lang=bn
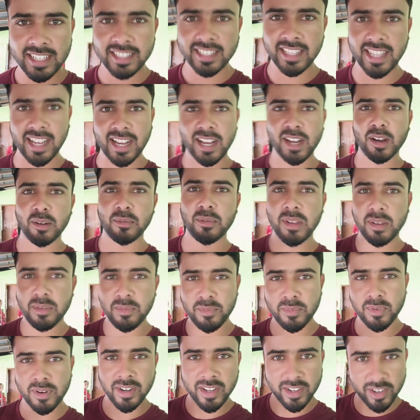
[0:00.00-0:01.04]
দেখা হবে
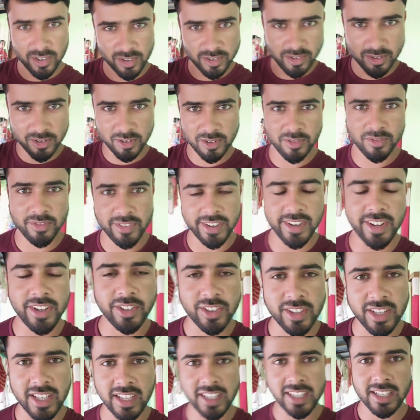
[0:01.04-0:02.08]
পরে অন্য কোনো
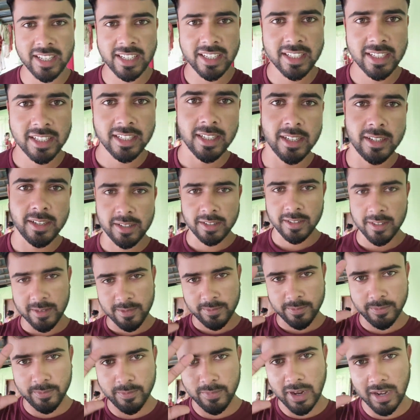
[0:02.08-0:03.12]
ভিডিওতে
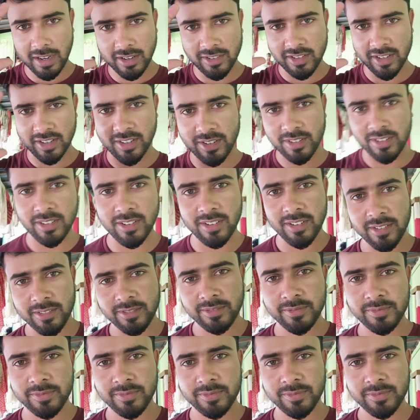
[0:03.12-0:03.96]
ভালো থেকো